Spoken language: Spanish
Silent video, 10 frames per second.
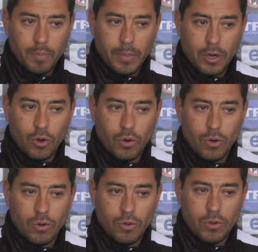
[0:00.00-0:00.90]

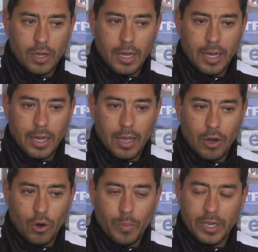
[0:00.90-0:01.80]
pero
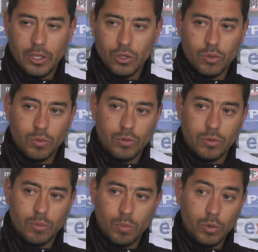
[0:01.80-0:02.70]
los partidos
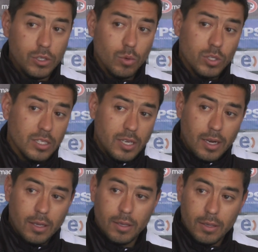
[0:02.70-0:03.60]
son muy
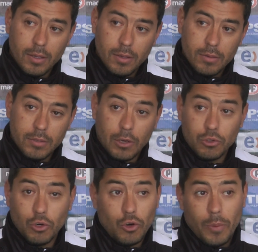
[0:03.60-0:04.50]
circunstanciales. O sea,
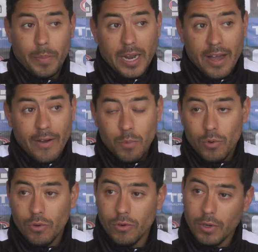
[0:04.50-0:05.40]
nosotros no
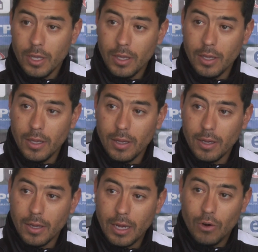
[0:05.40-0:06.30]
esperábamos eh,
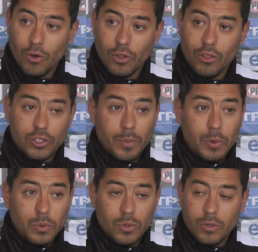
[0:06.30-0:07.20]
a los 12
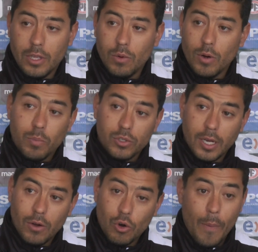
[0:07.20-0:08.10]
minutos tener un
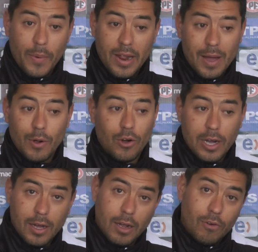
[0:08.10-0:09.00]
expulsado, no esperábamos
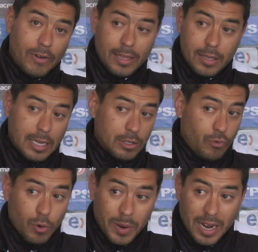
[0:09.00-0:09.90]
a los, 20 que se nos
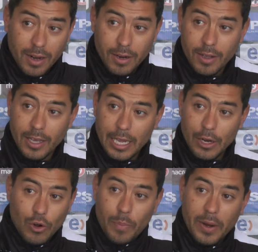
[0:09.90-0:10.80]
fuera un penal,
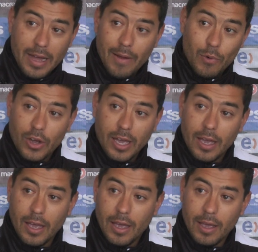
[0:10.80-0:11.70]
no esperábamos
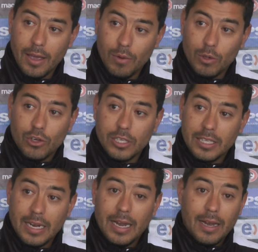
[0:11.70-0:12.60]
que nuestro
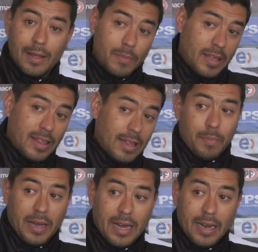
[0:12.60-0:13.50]
central, en vez de
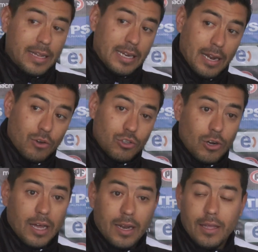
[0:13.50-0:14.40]
despejarla, la tratara de
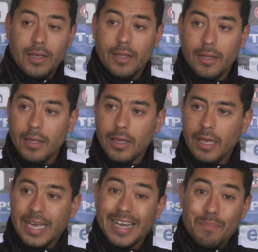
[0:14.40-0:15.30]
controlar y,
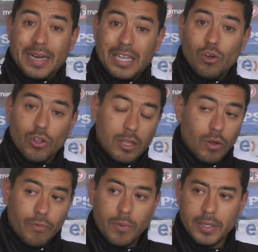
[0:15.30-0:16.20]
y, que el partido de
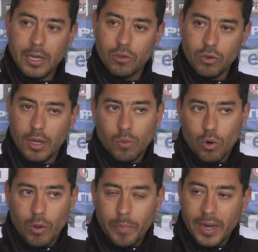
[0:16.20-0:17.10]
todas formas estaba controlado.
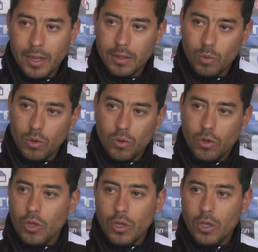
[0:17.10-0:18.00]
Uno no espera, uno
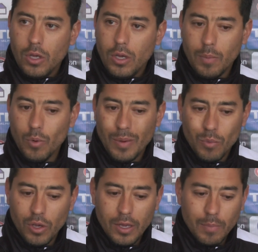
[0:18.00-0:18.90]
es es
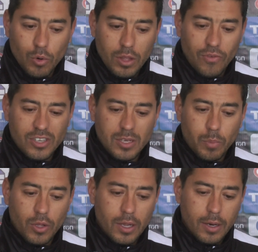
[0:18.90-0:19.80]
muy, es muy difícil
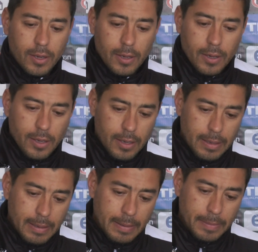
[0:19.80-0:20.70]
poder
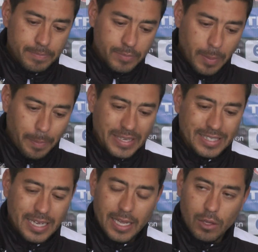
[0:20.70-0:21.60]
eh,
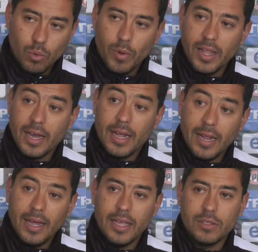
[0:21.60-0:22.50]
pensar que tú puedes
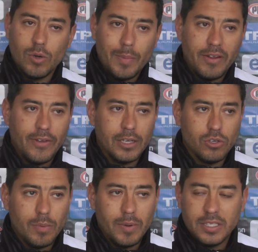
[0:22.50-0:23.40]
ganar y hacer una
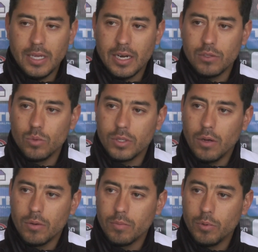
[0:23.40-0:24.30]
planificación en base a
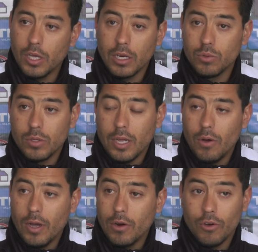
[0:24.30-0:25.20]
resultados, porque el
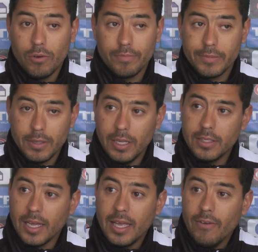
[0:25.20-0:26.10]
resultado es algo
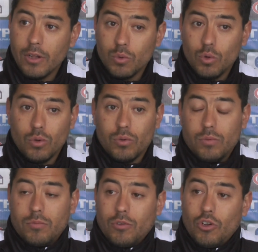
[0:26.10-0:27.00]
intangible, tú no,
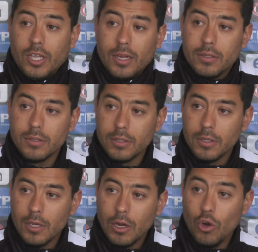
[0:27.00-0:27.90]
lo tienes.
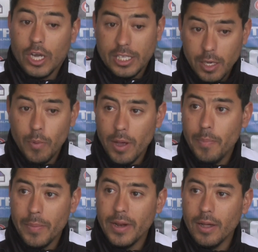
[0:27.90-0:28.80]
Lo que sí puedes
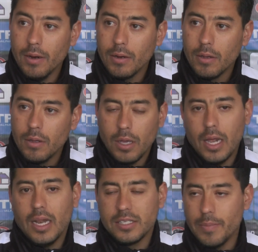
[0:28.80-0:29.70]
preparar
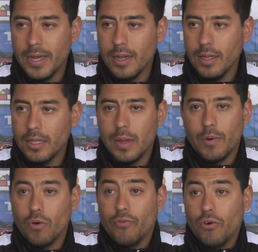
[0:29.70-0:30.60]
es la semana de la
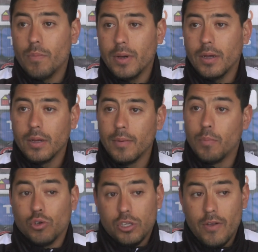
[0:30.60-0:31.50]
mejor forma
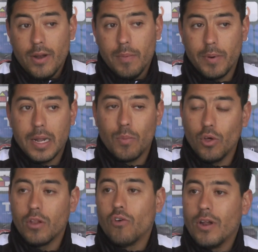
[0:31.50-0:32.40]
posible para
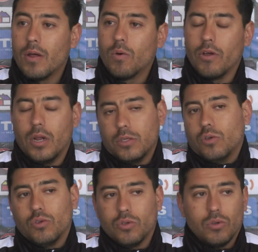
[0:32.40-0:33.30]
poder doblegar un rival.
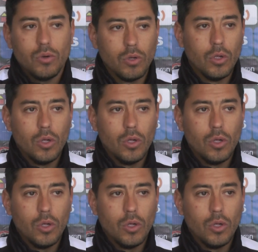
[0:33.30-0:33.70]
Eso nosotros